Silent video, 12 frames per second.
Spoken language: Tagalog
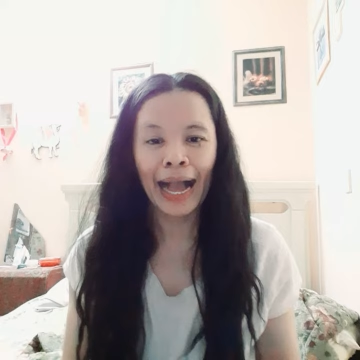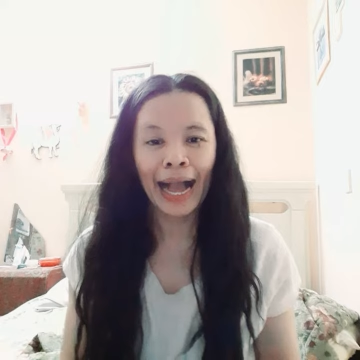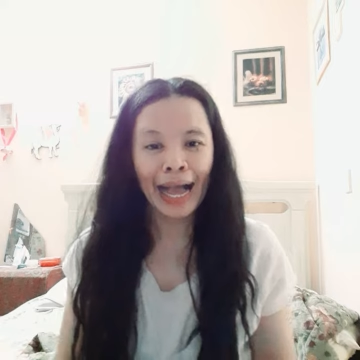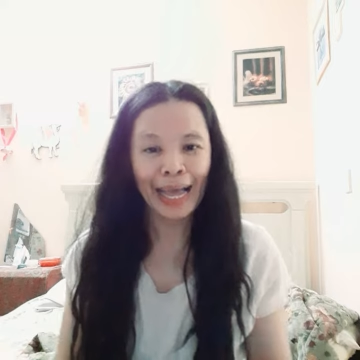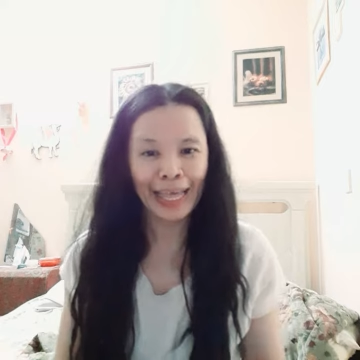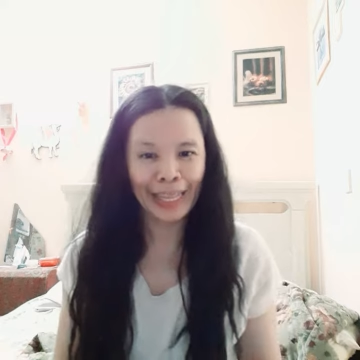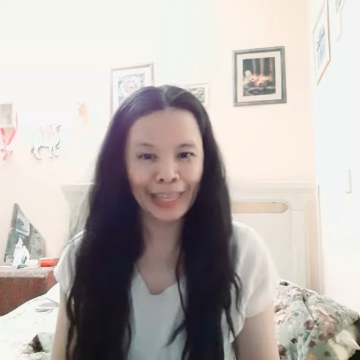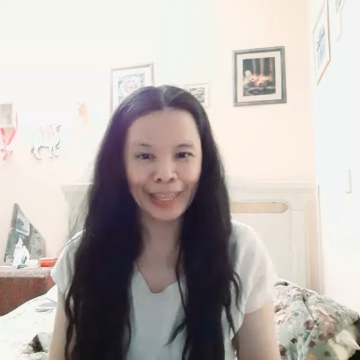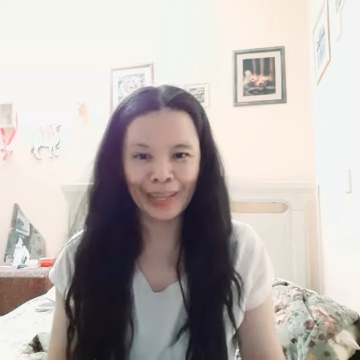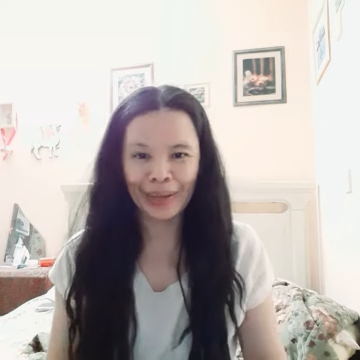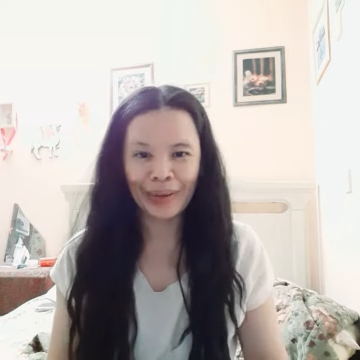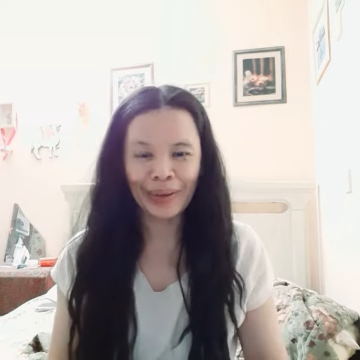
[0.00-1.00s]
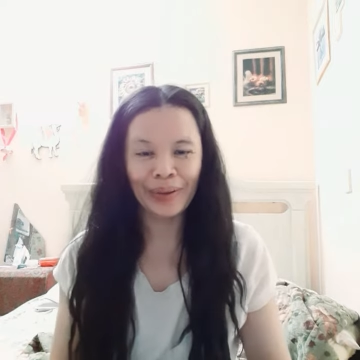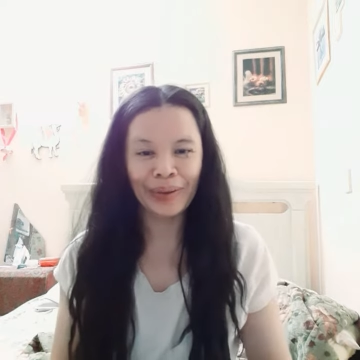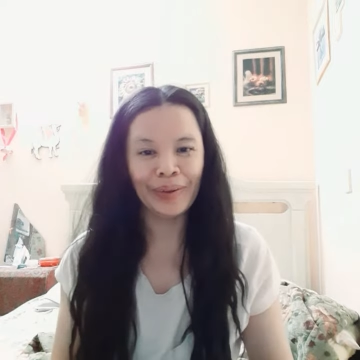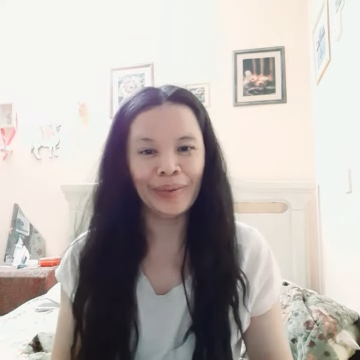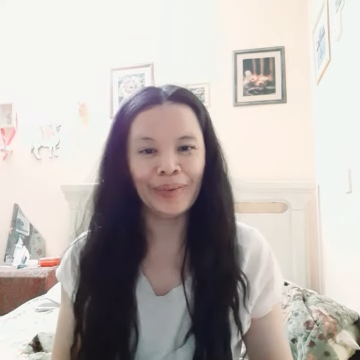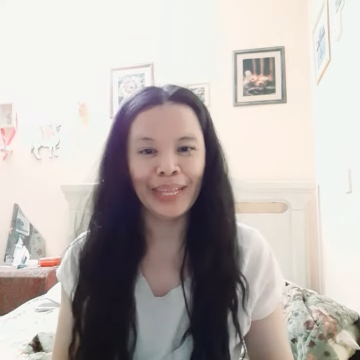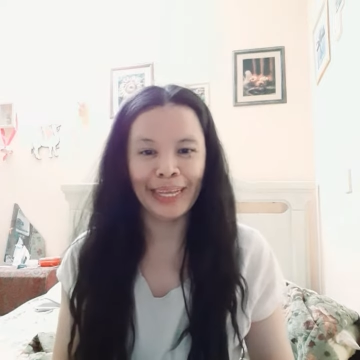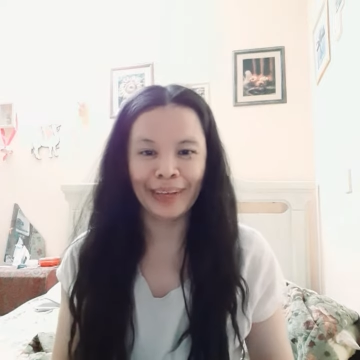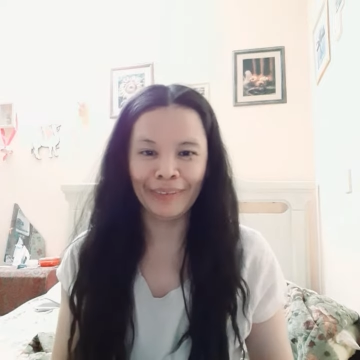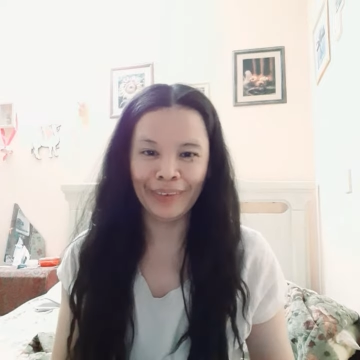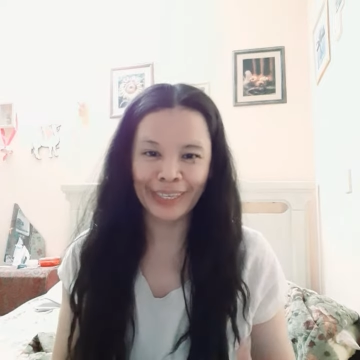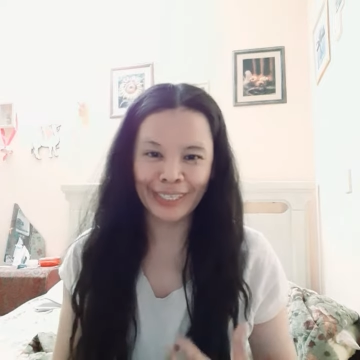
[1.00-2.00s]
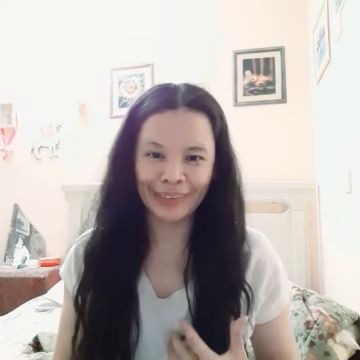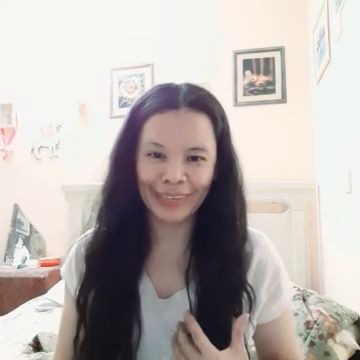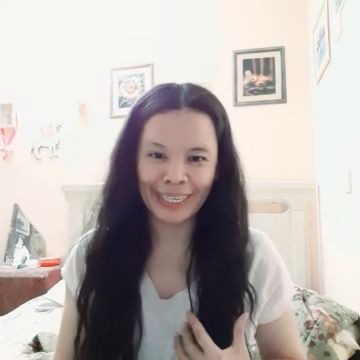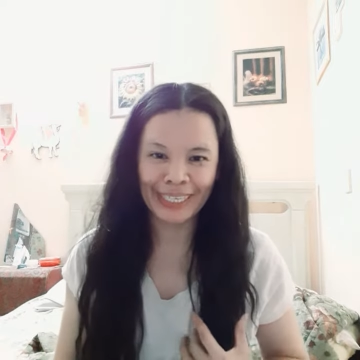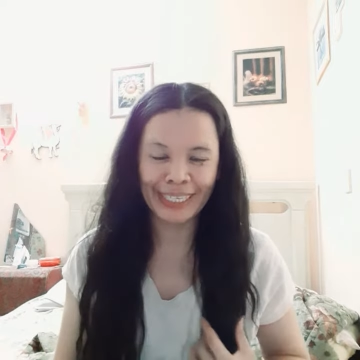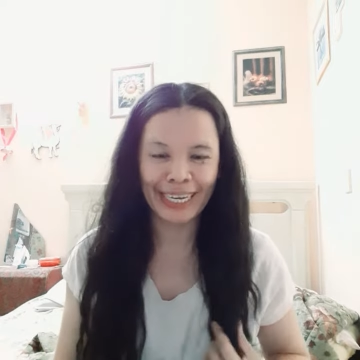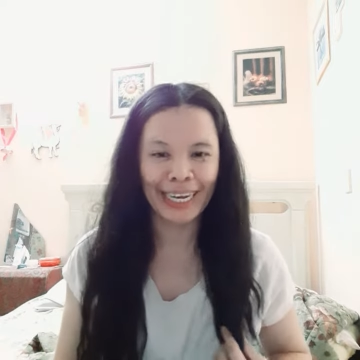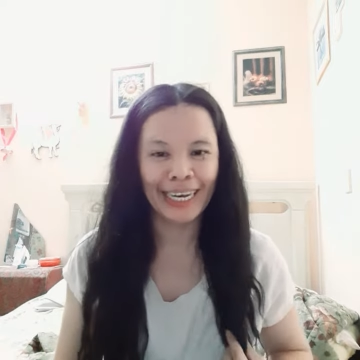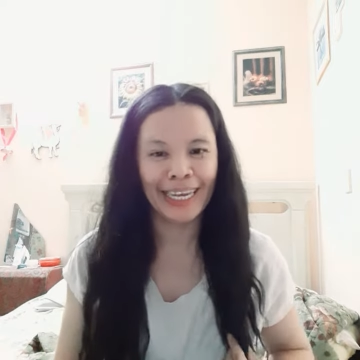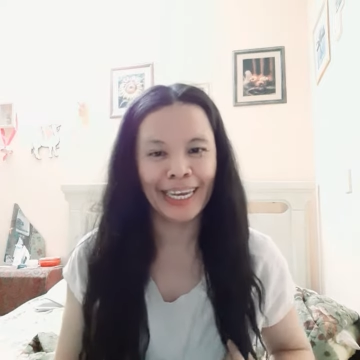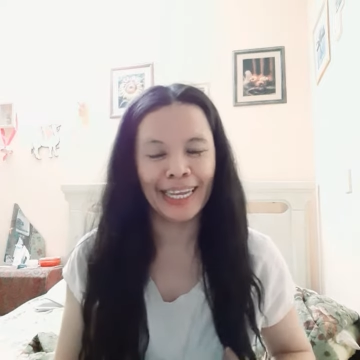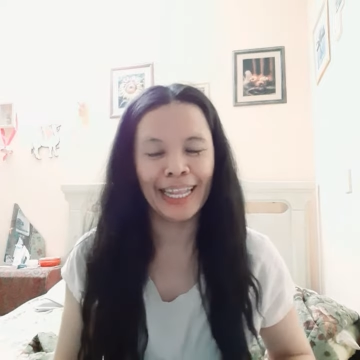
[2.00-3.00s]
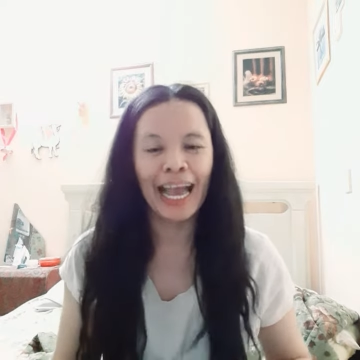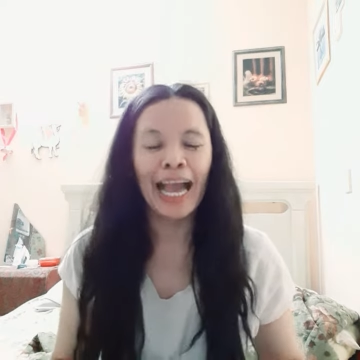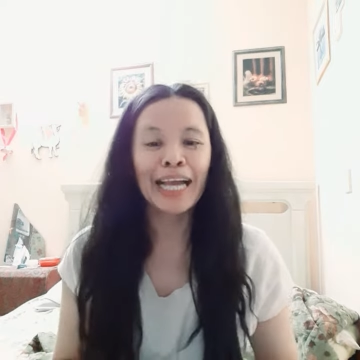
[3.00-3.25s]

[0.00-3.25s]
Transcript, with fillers: Hello! Welcome back to my channel!